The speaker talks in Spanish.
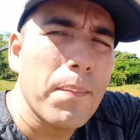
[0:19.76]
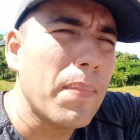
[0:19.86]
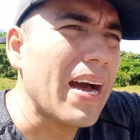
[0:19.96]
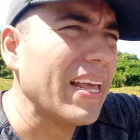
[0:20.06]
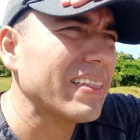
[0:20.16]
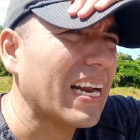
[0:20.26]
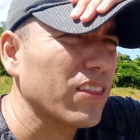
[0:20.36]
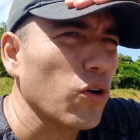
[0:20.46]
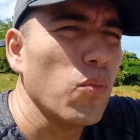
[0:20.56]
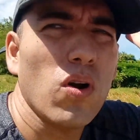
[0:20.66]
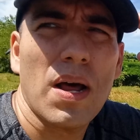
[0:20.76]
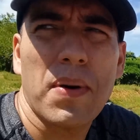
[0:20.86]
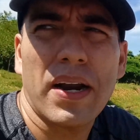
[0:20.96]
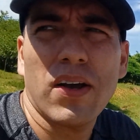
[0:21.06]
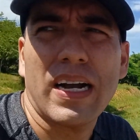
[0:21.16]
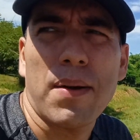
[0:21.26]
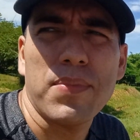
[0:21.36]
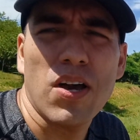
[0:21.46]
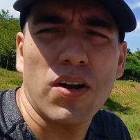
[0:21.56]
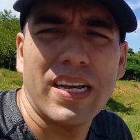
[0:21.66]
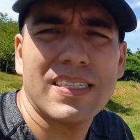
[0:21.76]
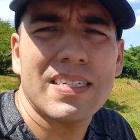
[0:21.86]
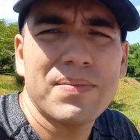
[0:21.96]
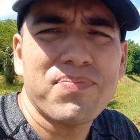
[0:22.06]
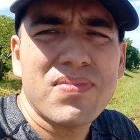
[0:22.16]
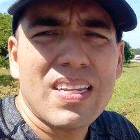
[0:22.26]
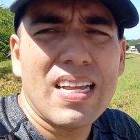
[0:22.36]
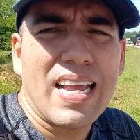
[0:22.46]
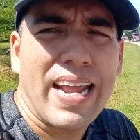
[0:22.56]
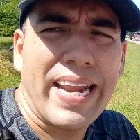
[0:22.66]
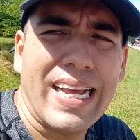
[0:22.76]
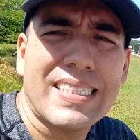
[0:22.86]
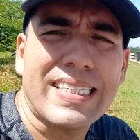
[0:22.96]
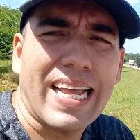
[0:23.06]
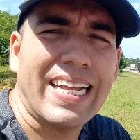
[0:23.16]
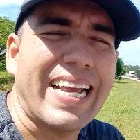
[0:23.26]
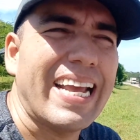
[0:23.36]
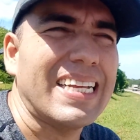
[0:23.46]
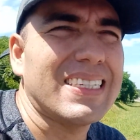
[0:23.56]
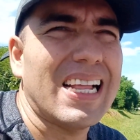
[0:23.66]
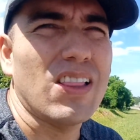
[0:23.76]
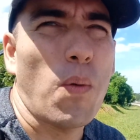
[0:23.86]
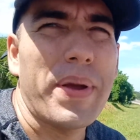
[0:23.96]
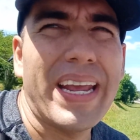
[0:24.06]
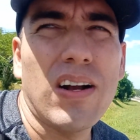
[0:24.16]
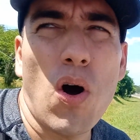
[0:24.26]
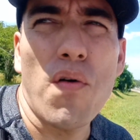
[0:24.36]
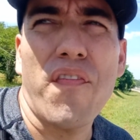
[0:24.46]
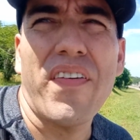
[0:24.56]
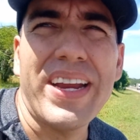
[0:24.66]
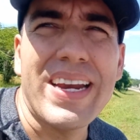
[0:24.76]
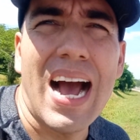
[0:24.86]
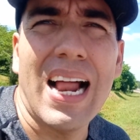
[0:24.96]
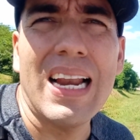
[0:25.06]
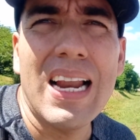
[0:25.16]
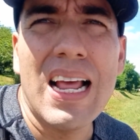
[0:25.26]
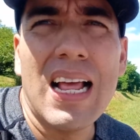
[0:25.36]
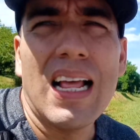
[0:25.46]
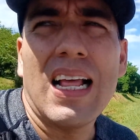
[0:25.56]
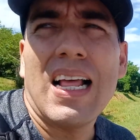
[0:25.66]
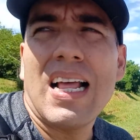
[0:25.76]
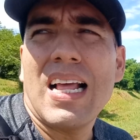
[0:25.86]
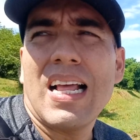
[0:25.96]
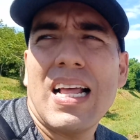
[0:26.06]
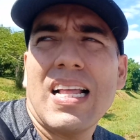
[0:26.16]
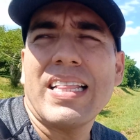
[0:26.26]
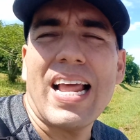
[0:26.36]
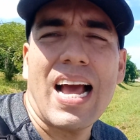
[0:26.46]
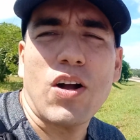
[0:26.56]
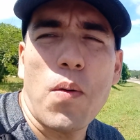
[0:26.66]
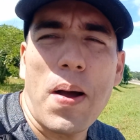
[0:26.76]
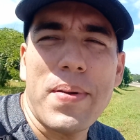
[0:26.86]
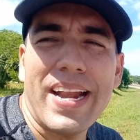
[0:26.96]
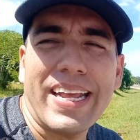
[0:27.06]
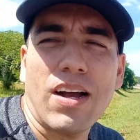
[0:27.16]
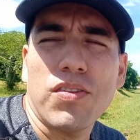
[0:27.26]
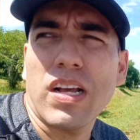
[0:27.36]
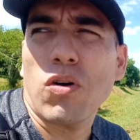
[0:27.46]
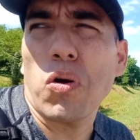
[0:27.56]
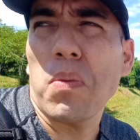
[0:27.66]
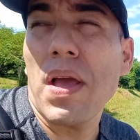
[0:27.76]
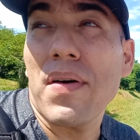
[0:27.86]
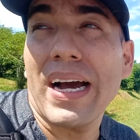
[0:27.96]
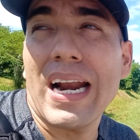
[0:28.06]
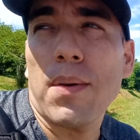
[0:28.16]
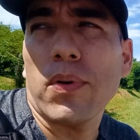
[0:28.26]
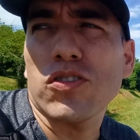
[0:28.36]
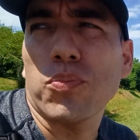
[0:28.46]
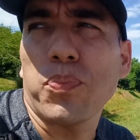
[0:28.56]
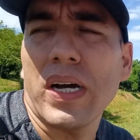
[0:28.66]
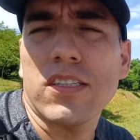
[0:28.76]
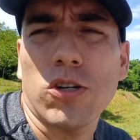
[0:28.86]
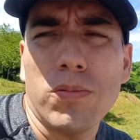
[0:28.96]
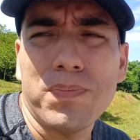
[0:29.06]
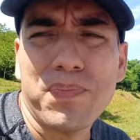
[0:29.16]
varias tratomulas varios camiones en este y que es el domingo final de la Copa América, donde Colombia va a ganar por supuesto